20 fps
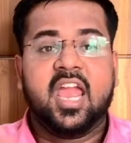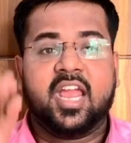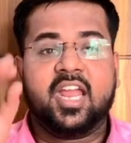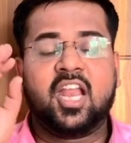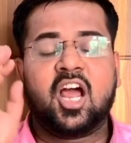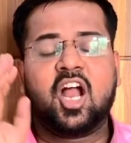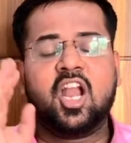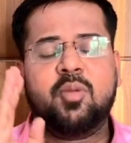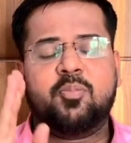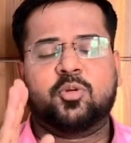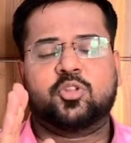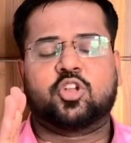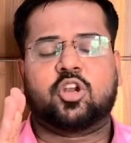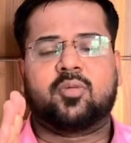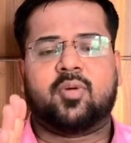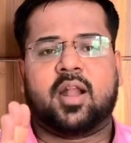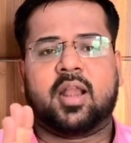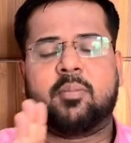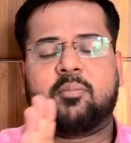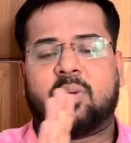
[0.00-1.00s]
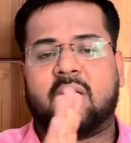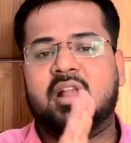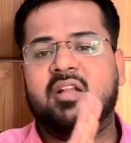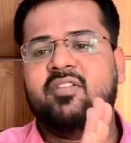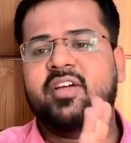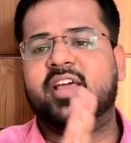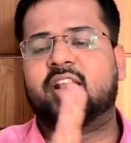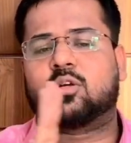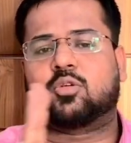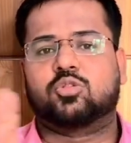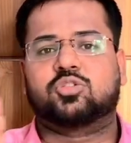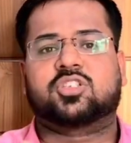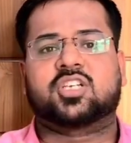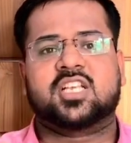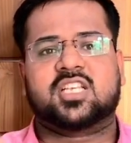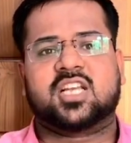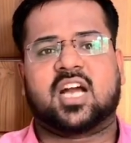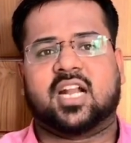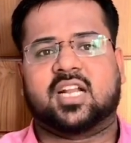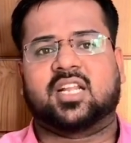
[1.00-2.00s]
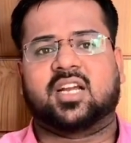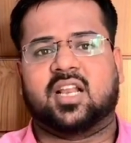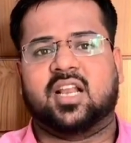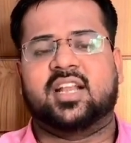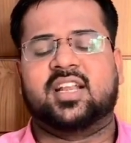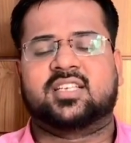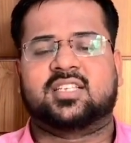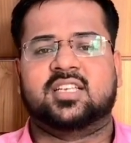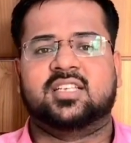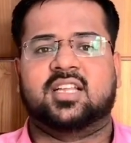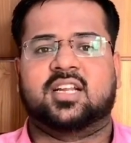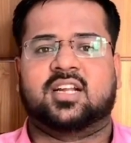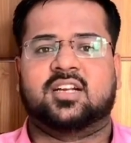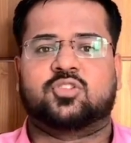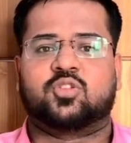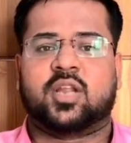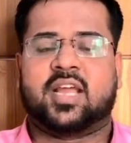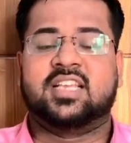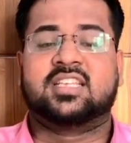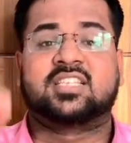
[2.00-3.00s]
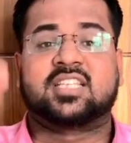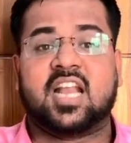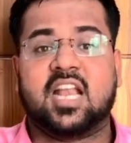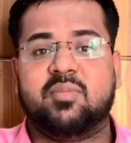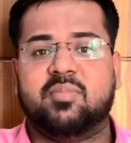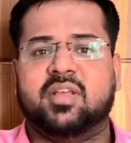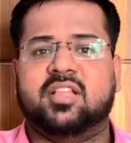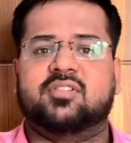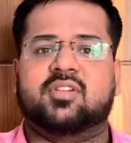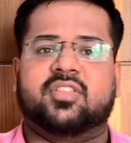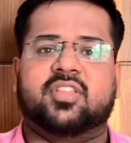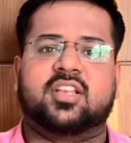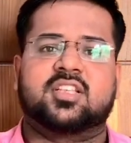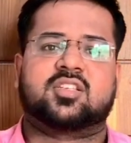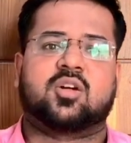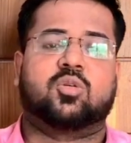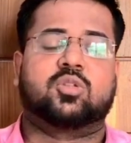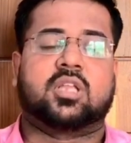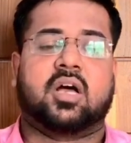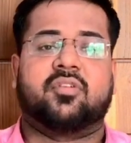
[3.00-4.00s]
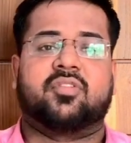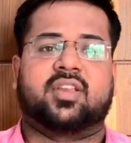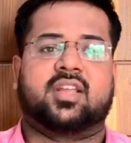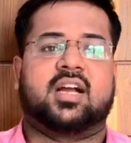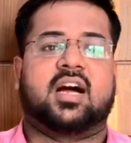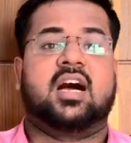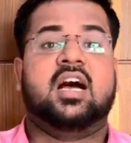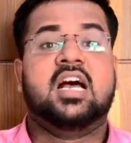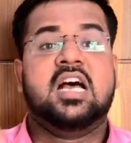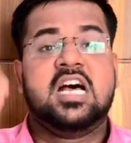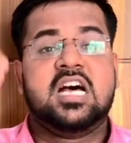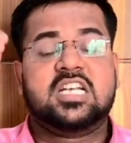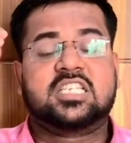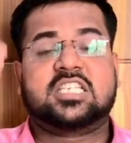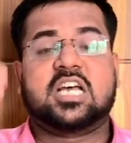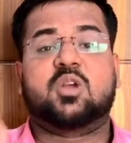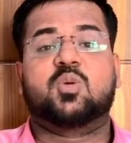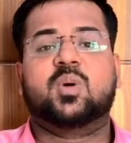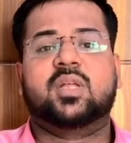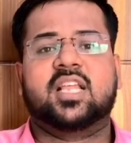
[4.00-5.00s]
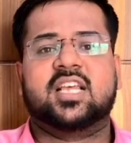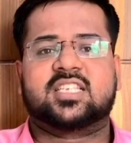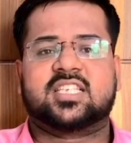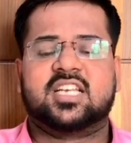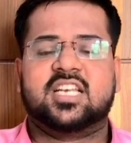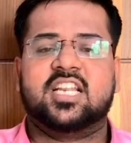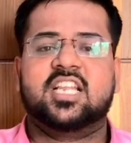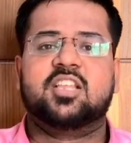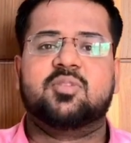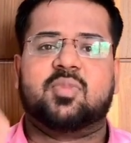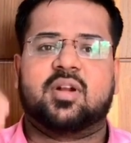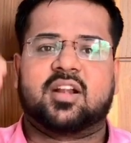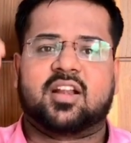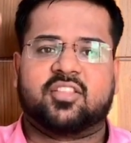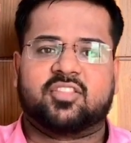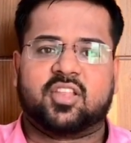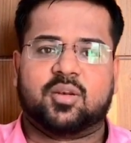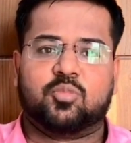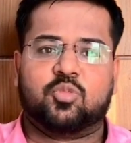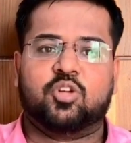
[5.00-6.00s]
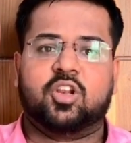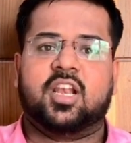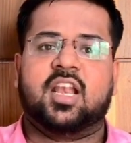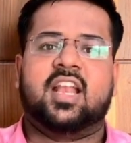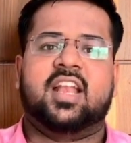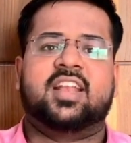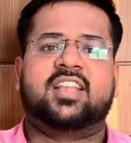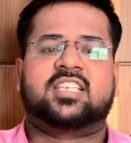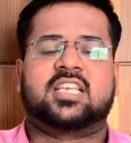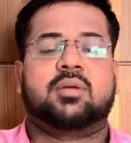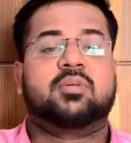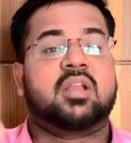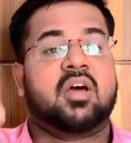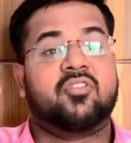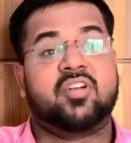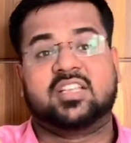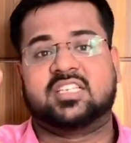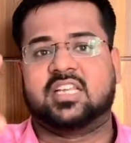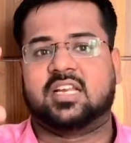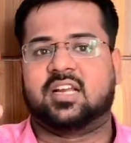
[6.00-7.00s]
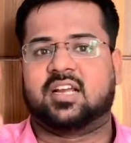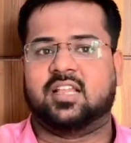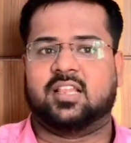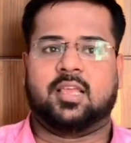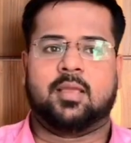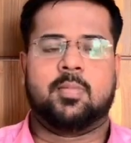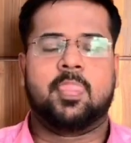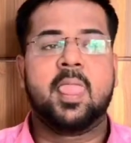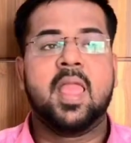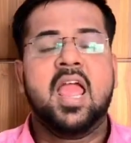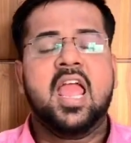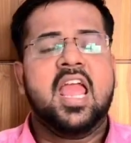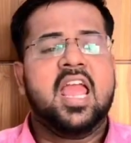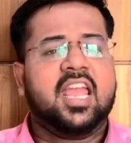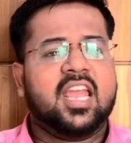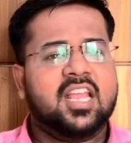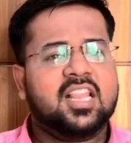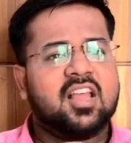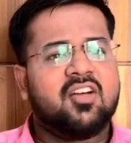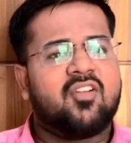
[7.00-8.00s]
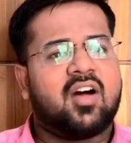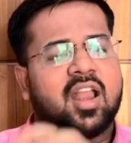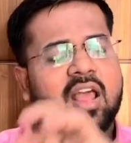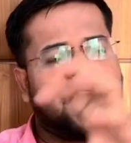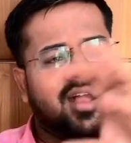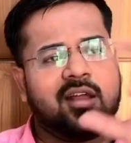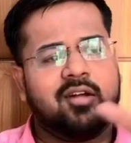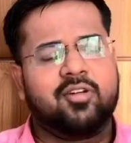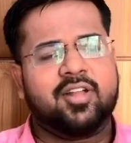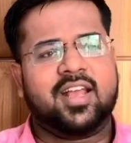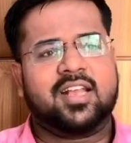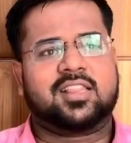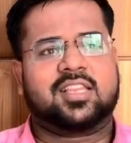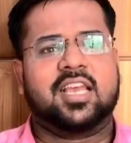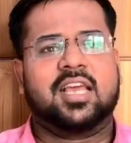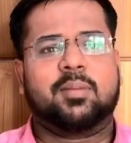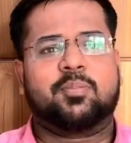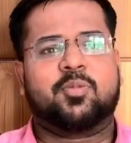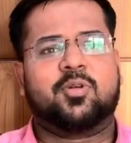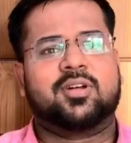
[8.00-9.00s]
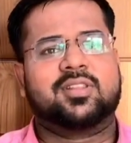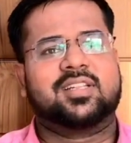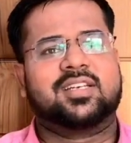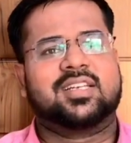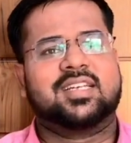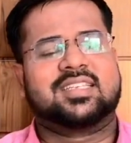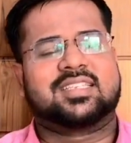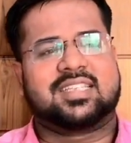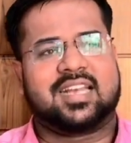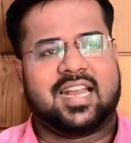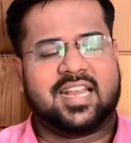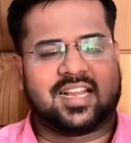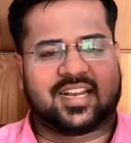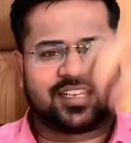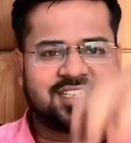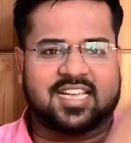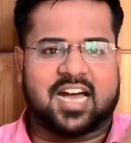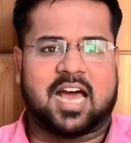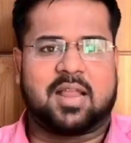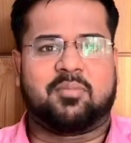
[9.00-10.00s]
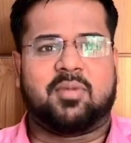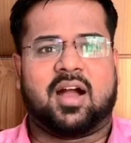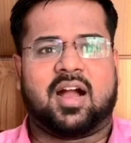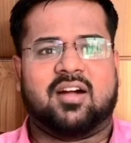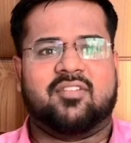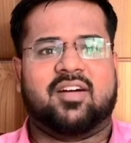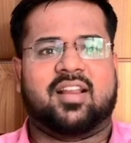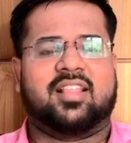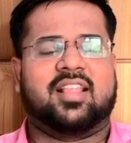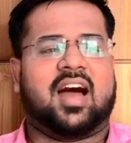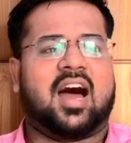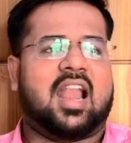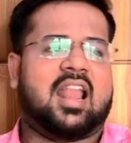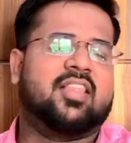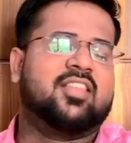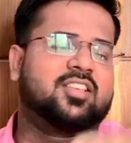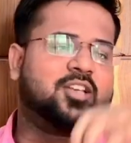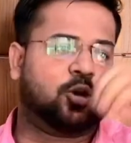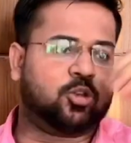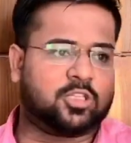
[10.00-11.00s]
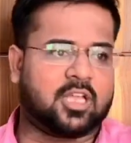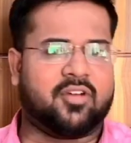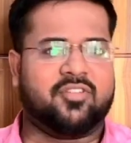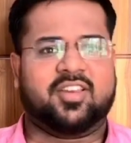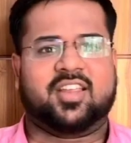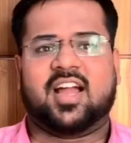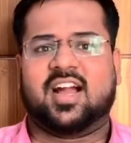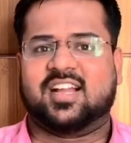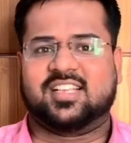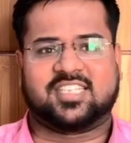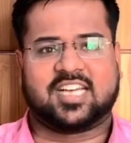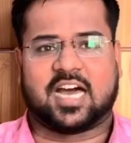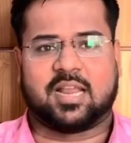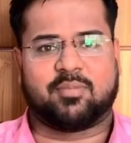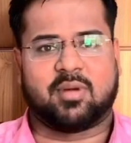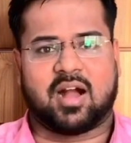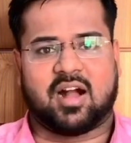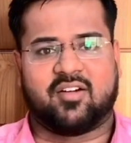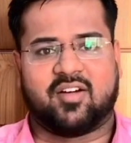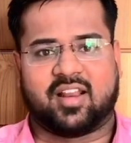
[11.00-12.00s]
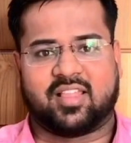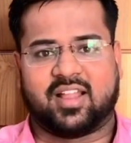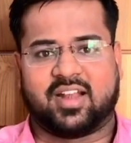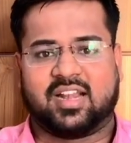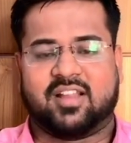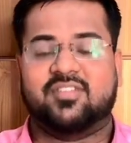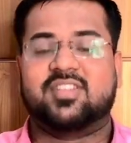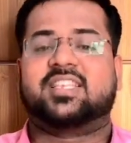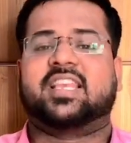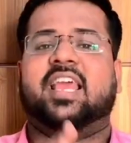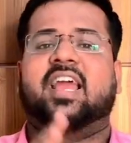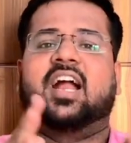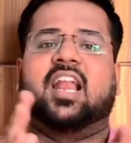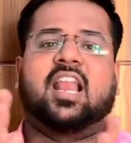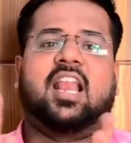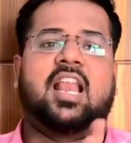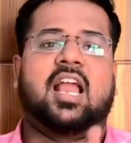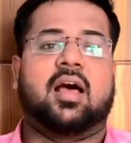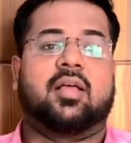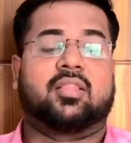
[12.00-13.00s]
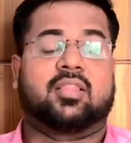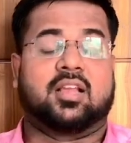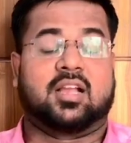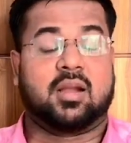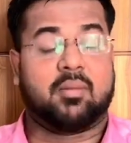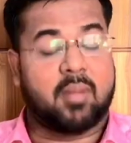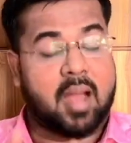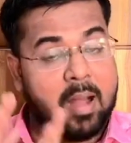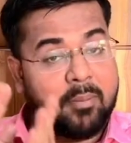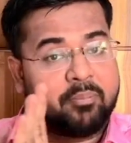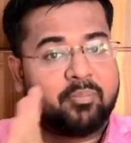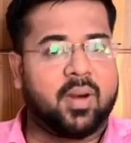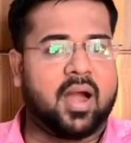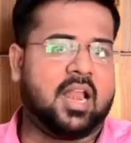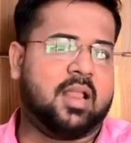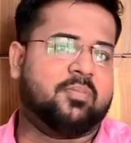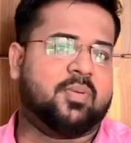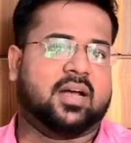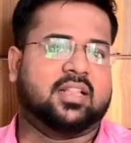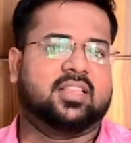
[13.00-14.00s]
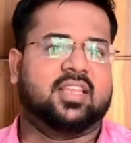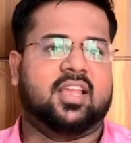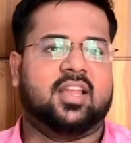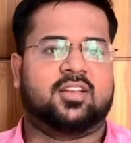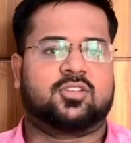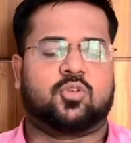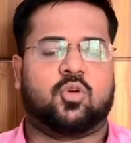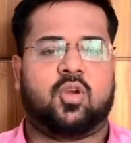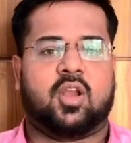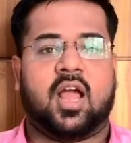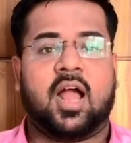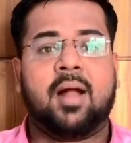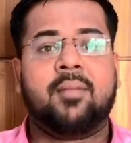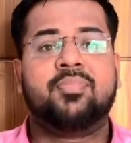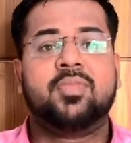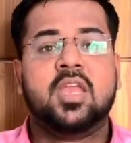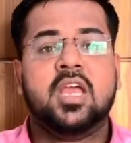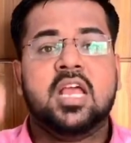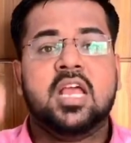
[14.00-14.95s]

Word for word: இன அழிப்பு தொடர்பான பல்வேறு குற்றச்சாட்டுகள் என்ன செஞ்சிருக்குன்னு சொன்னால் இஸ்ரேல் மீது வந்துட்டு சவுத் ஆப்பிரிக்கா சர்வதேச நீதிமன்றத்தின் முன்னிலையில் என்ன செய்யணும்னா வச்சிருக்குது இந்த வழக்கினுடைய தீர்ப்பு வந்துட்டு இஸ்ரேலுக்கு சார்பாக வருதா அல்லது சவுத் ஆப்பிரிக்காவுக்கு சார்பாக வருதா என்ற விஷயங்கள் எல்லாத்துக்கும் அப்பால பார்த்தீங்கன்னு சொன்னால்